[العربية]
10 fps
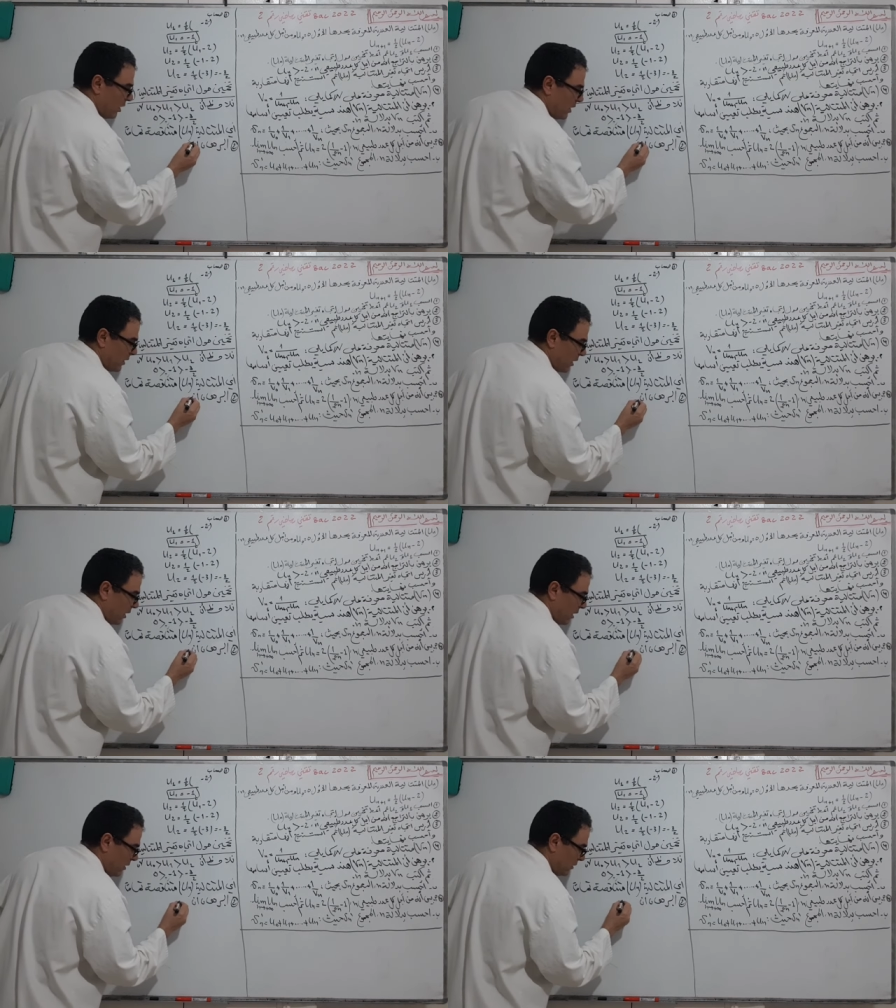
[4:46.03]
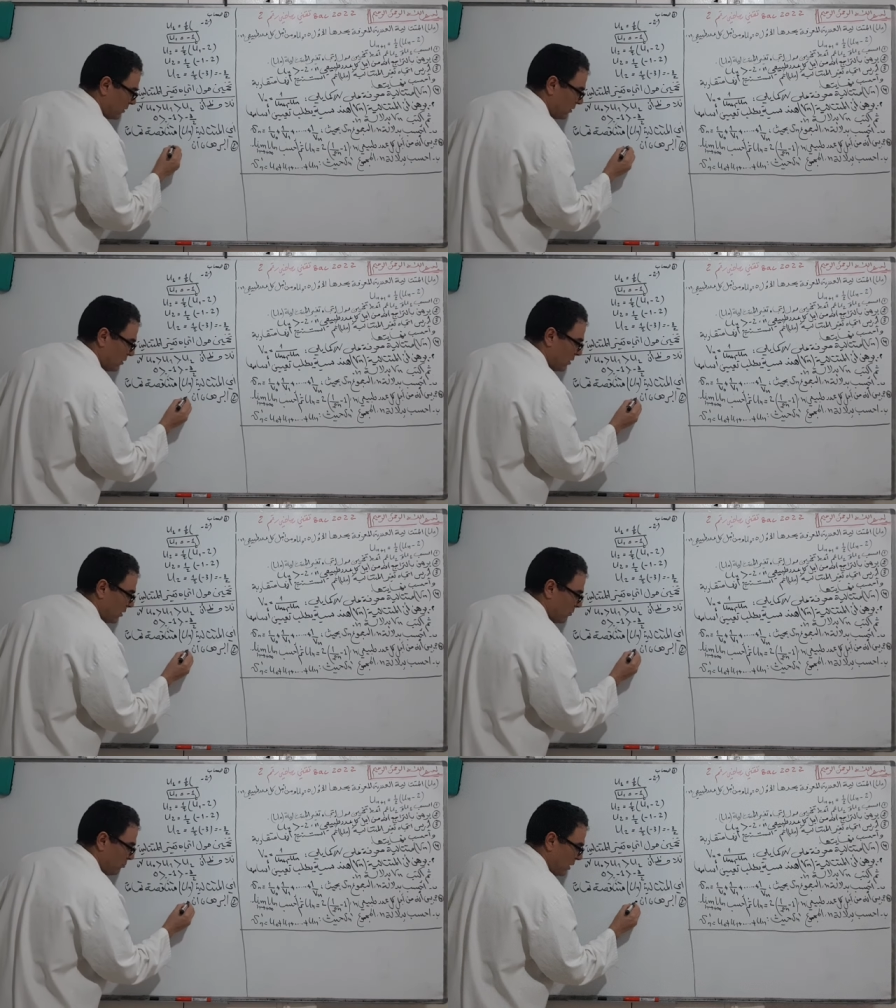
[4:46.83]
أن
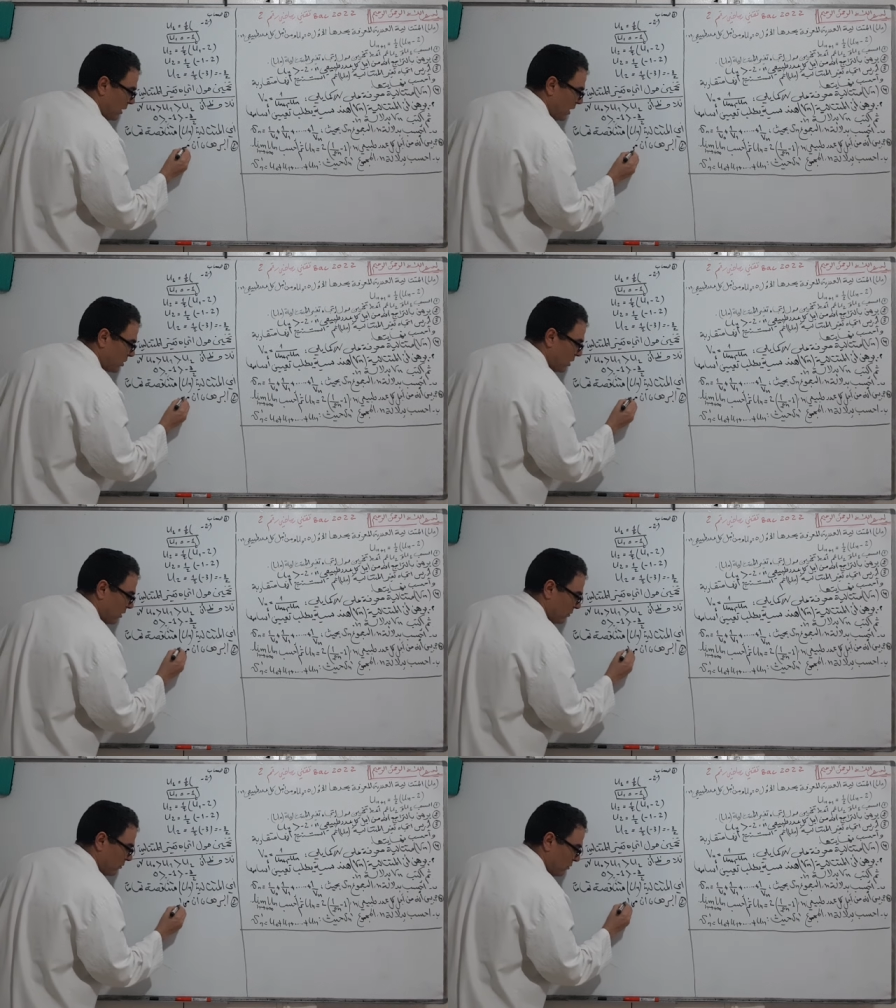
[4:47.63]
من أجل